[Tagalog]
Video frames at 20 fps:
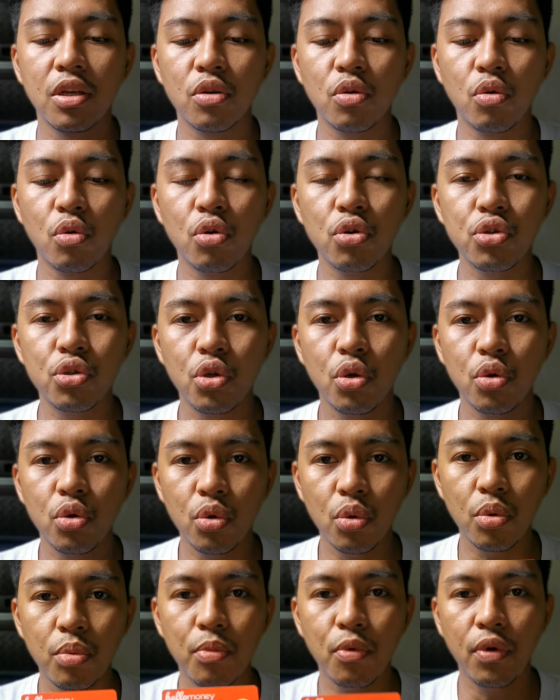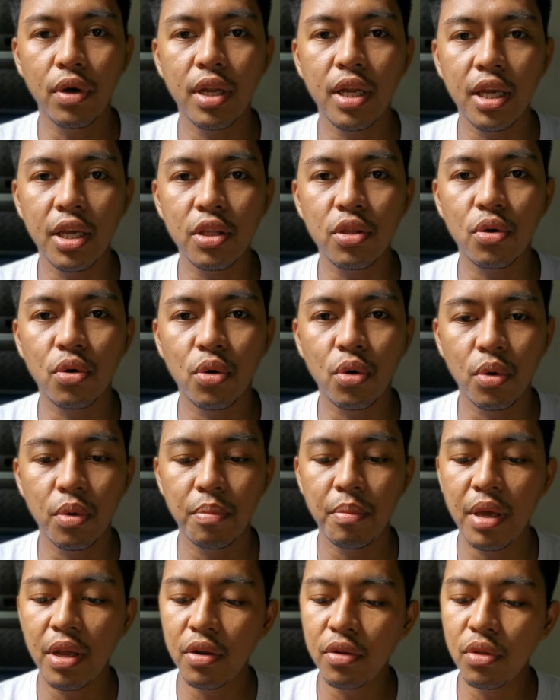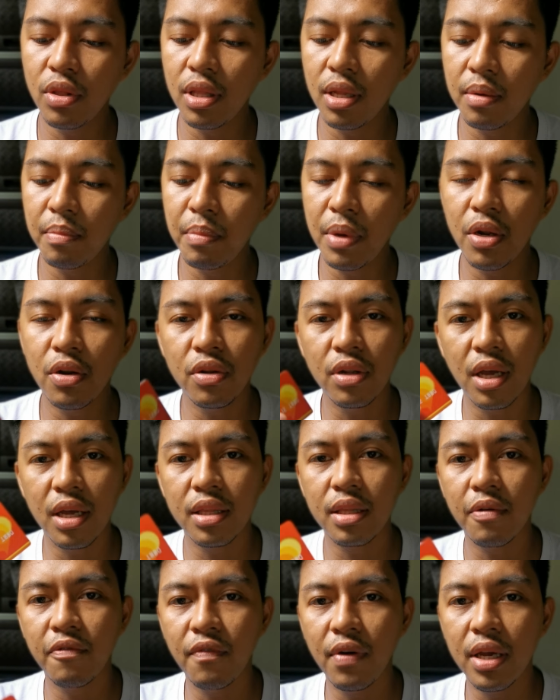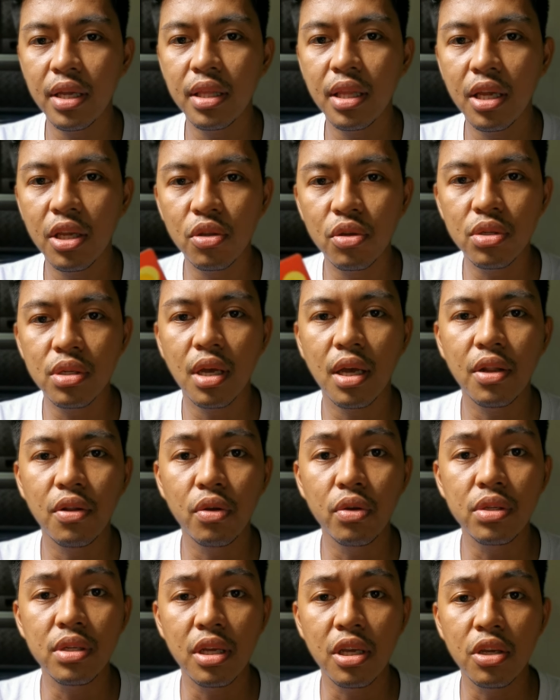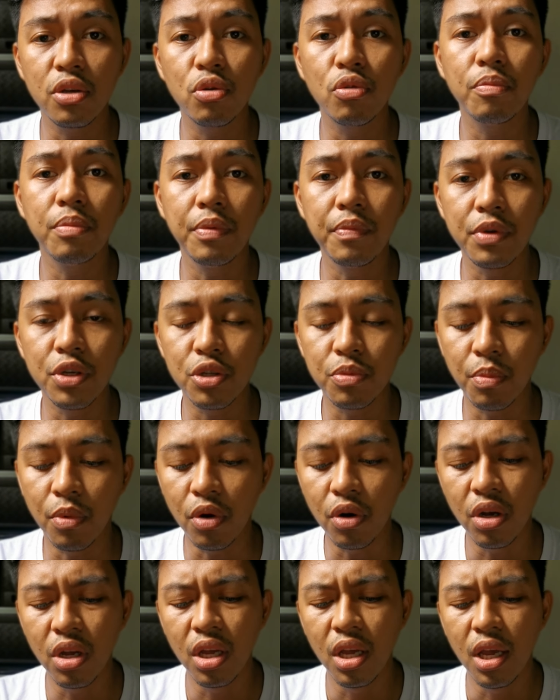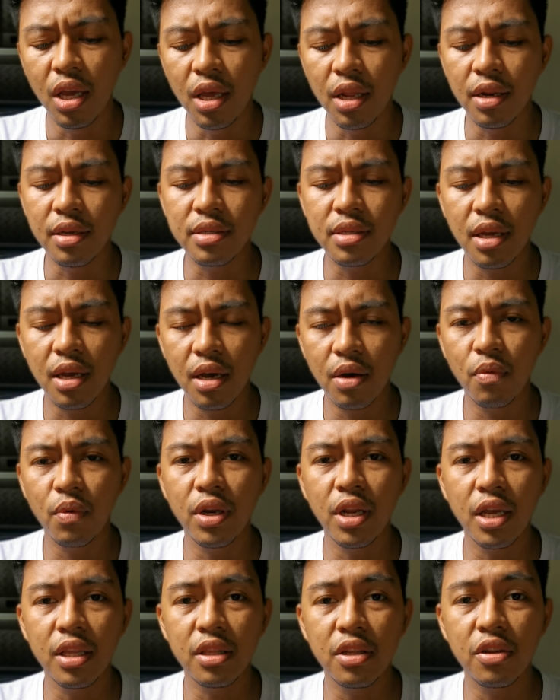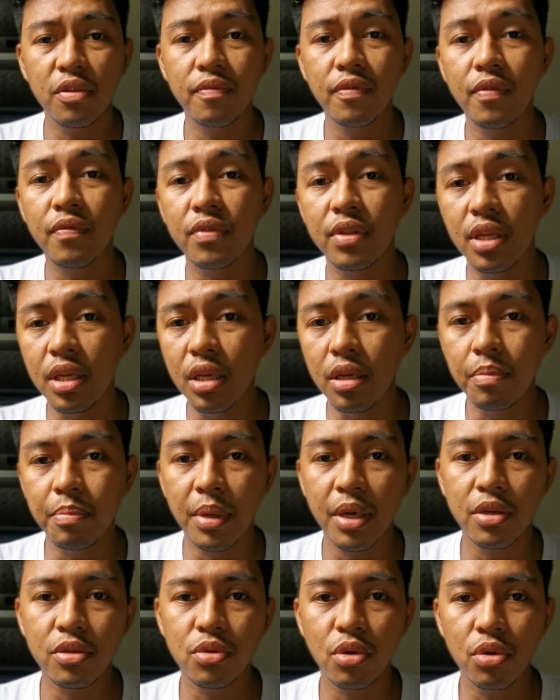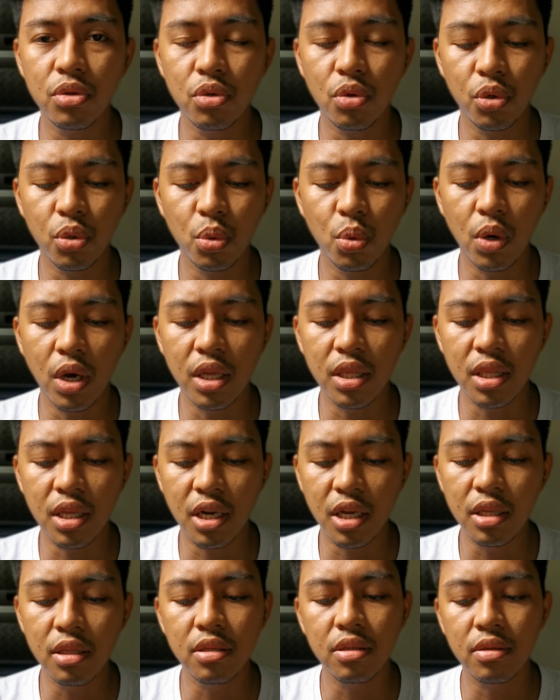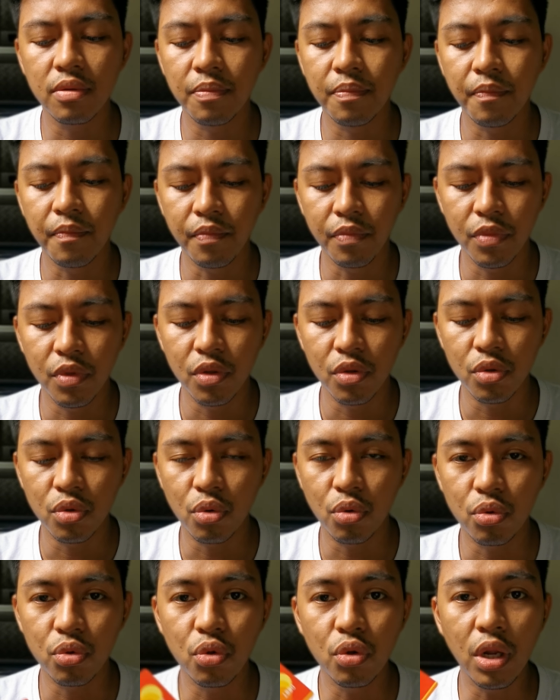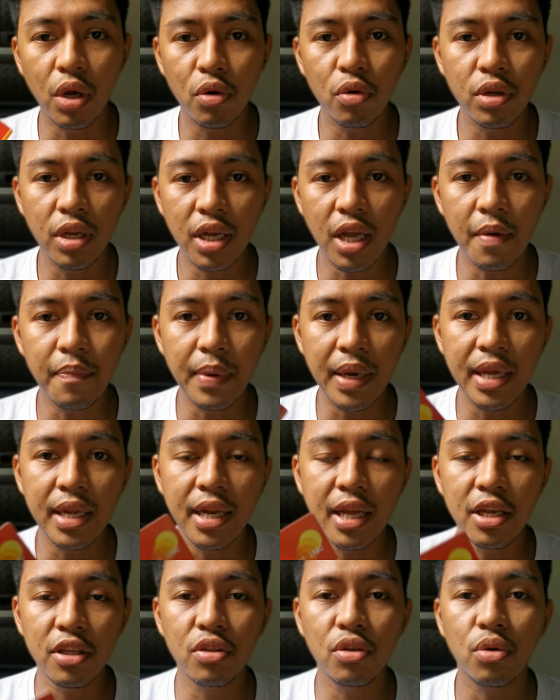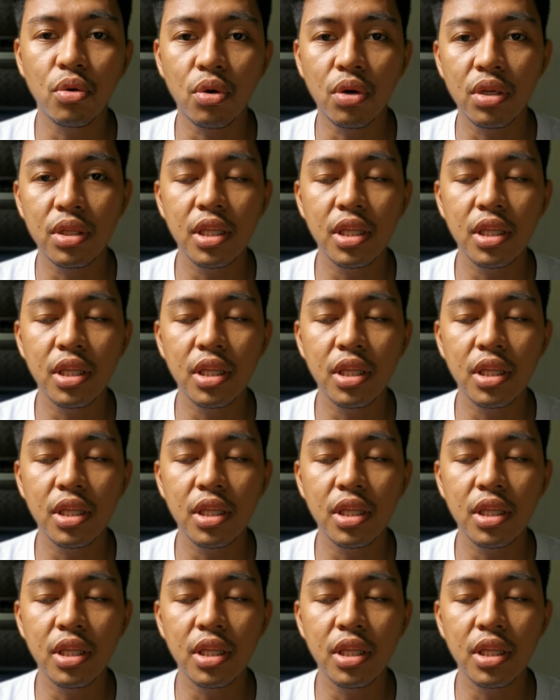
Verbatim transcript: Kung gusto niyo yung kumuha nito, meron meron atang bayad nito sa ano sa AUB mismo nasa 150 pesos or 200. So, doon ako nag-apply nito.